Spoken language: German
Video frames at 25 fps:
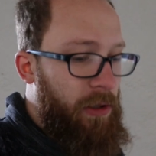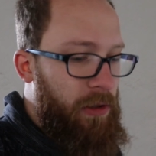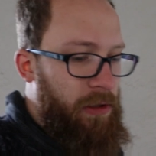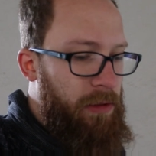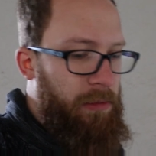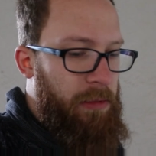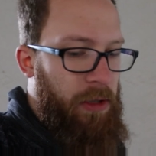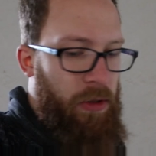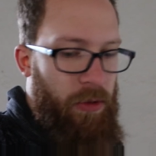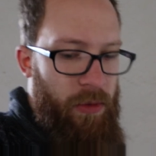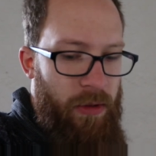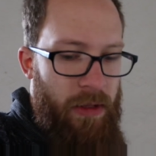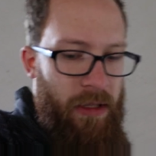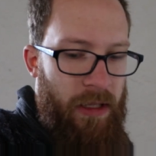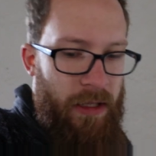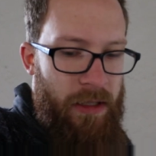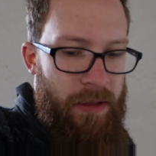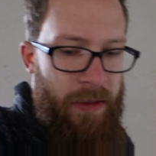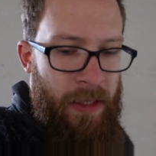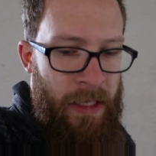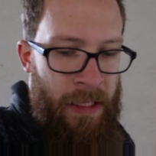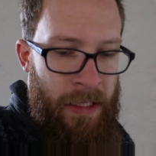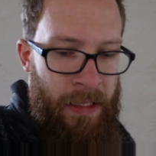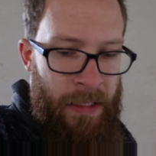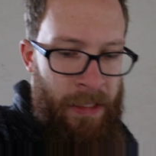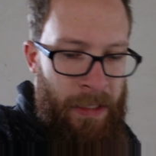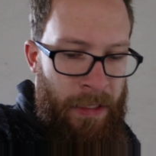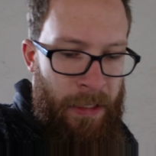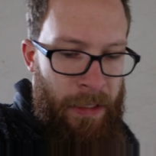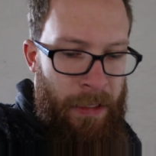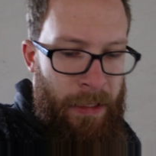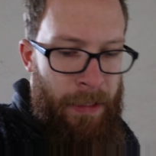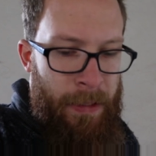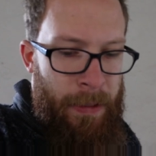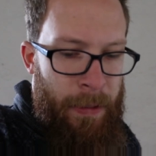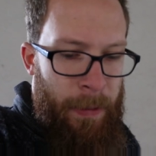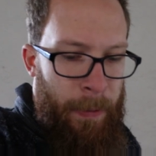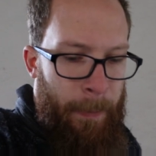auch nicht mehr runter.
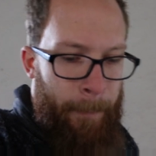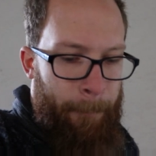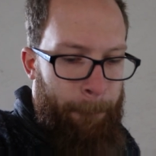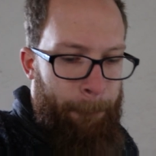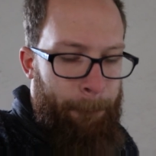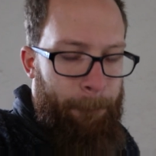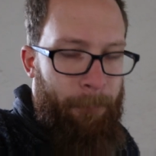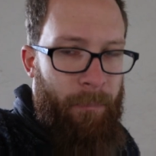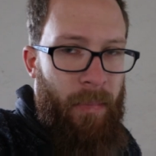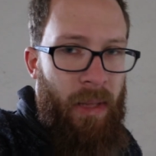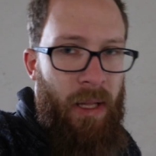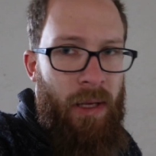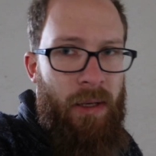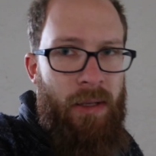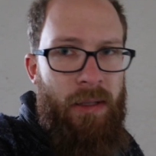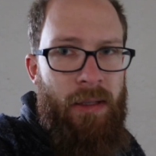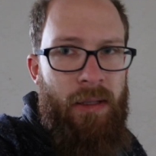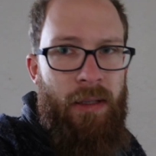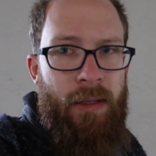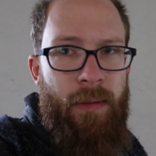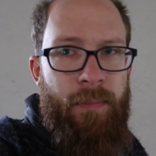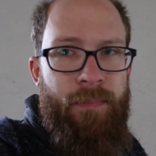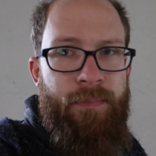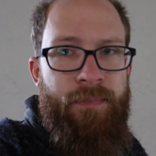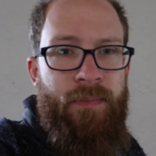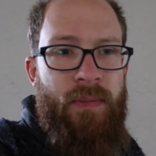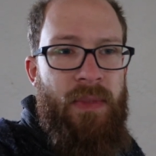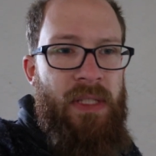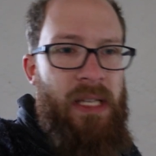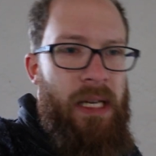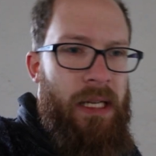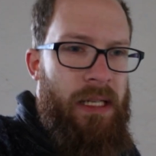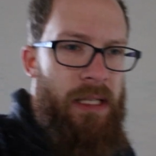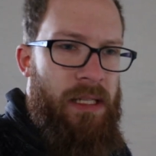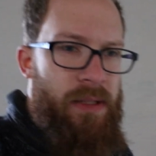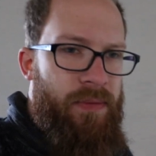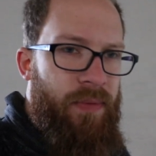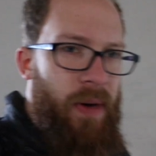Ähm,
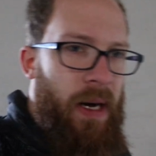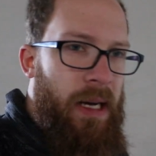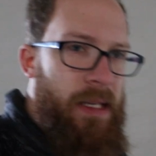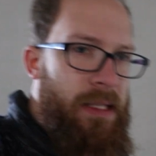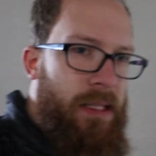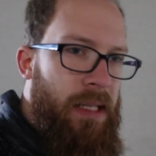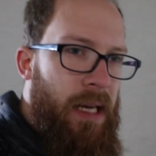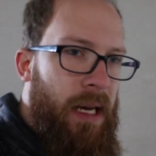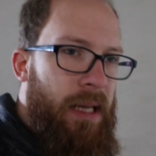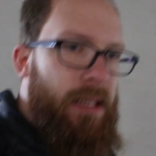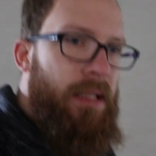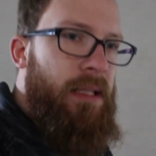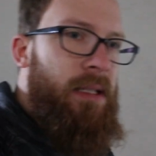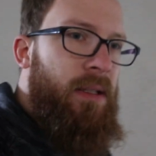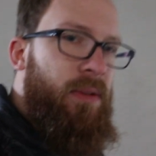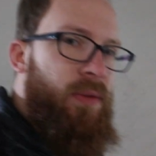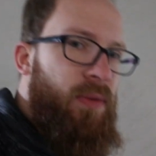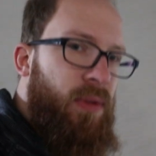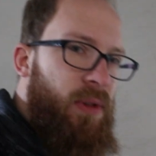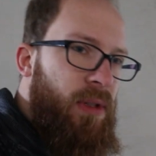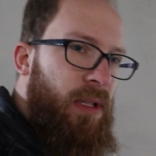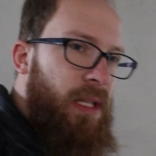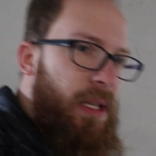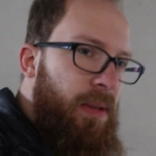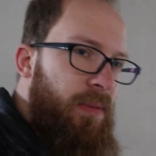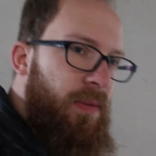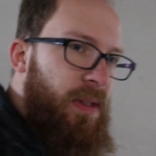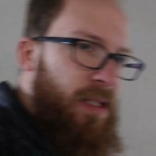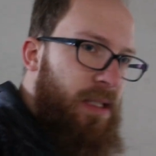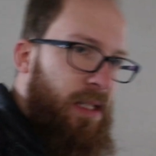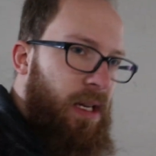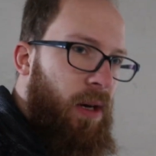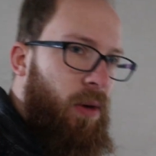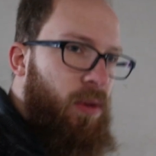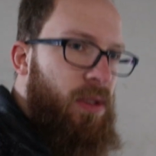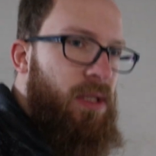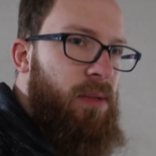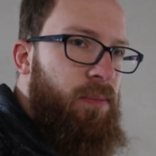ja, das war es eigentlich von dem,
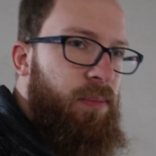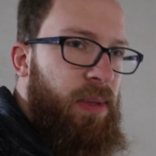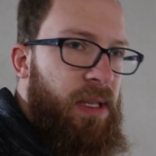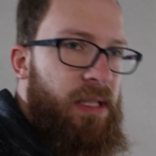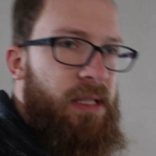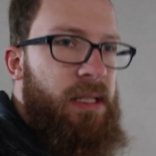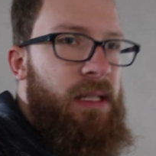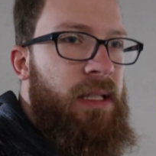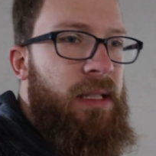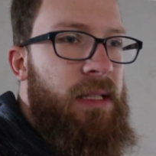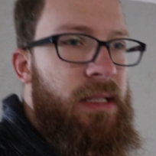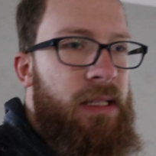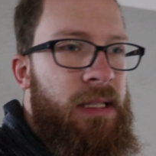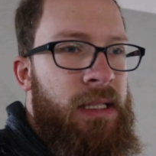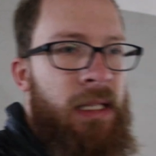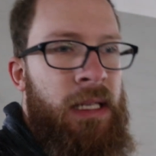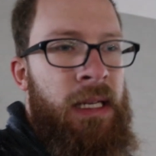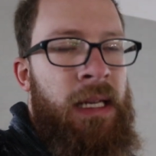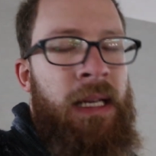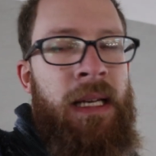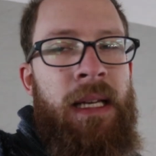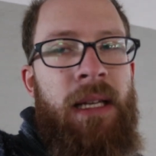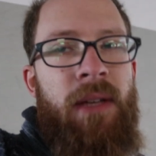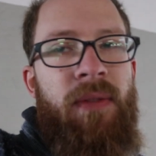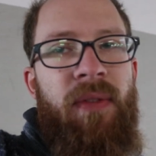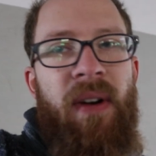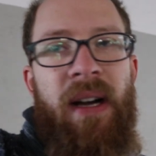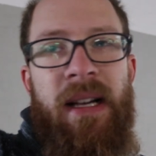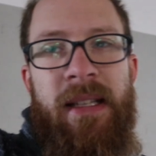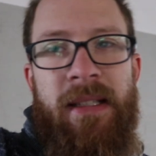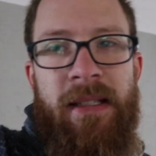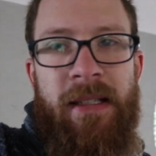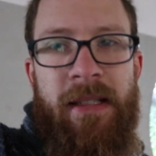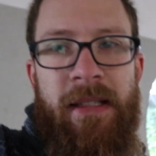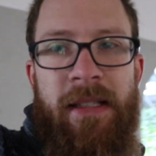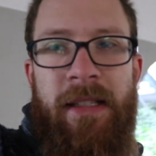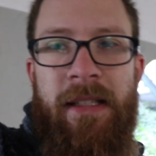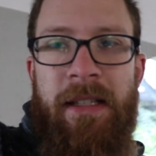was außen passiert ist. Ich weiß,
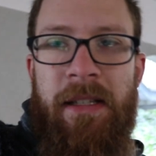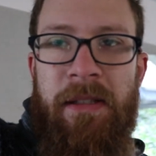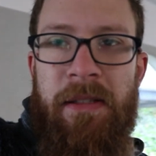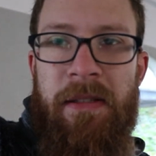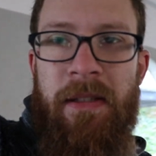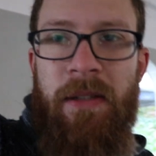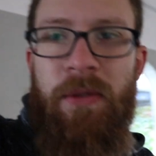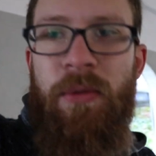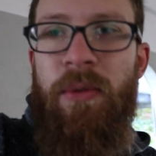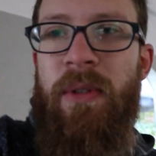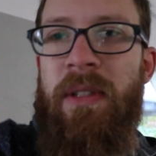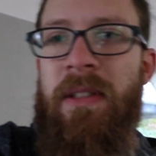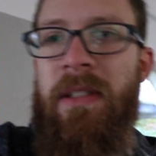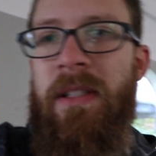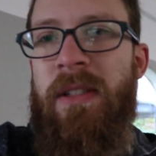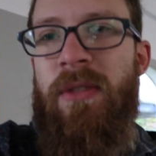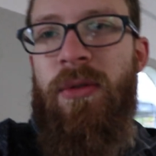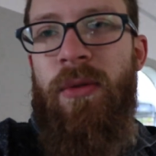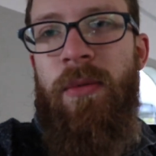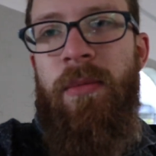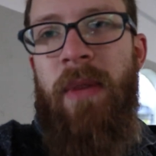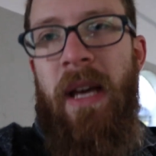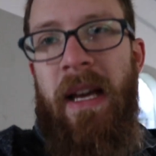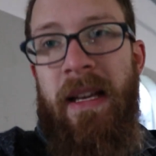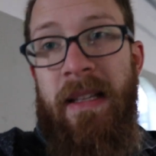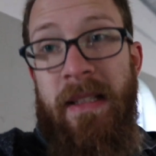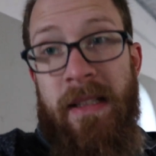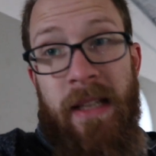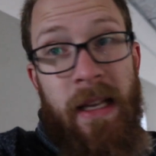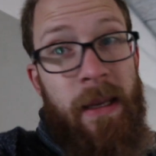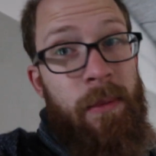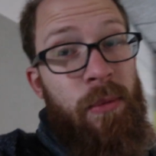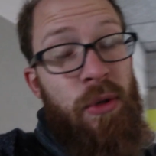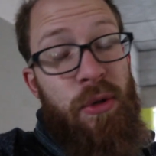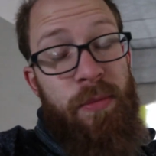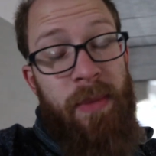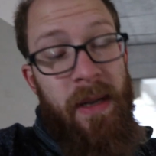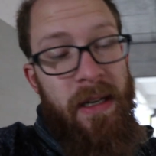das ist jetzt natürlich nicht so
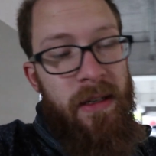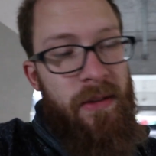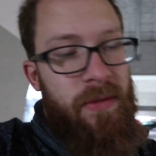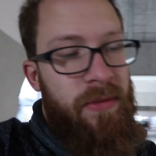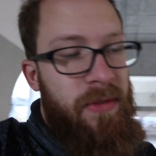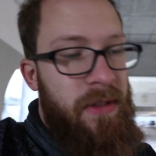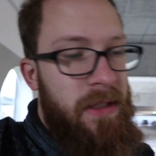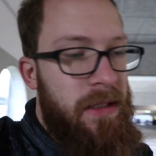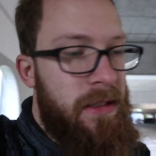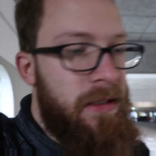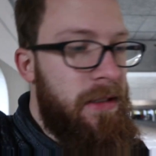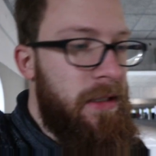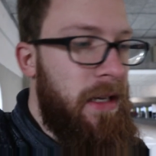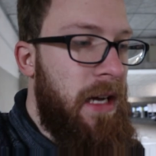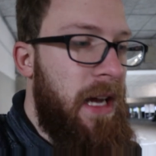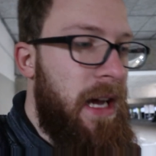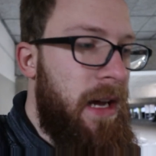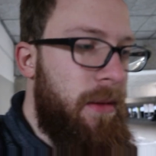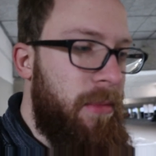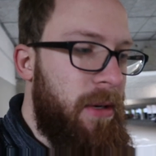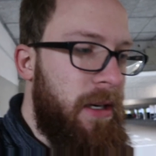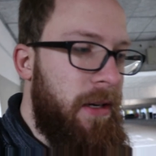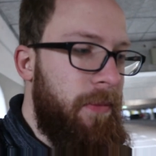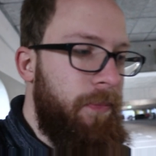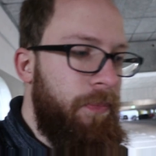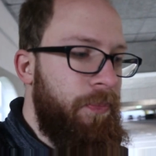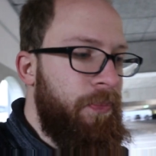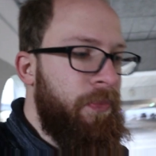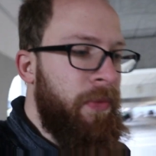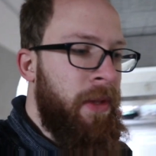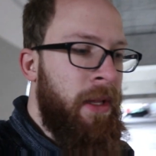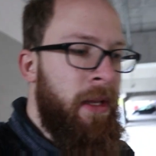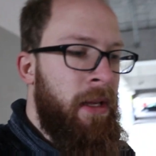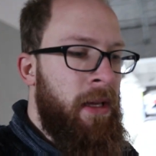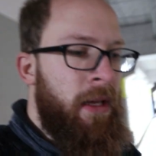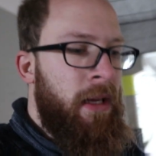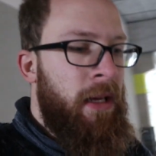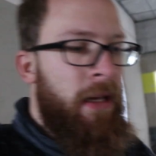extrem spannend viel, aber
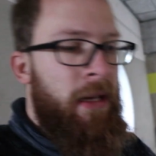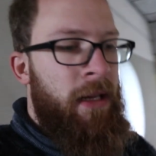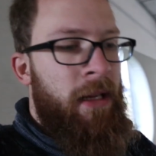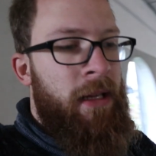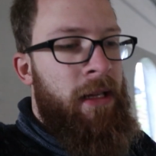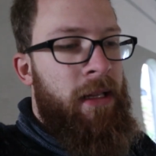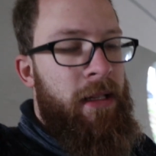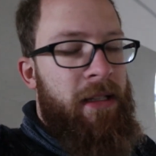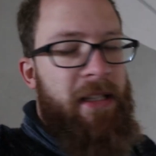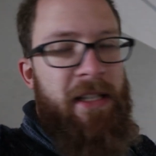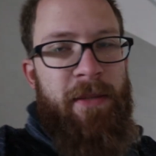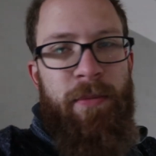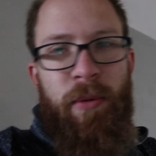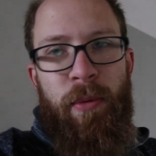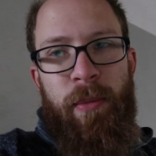das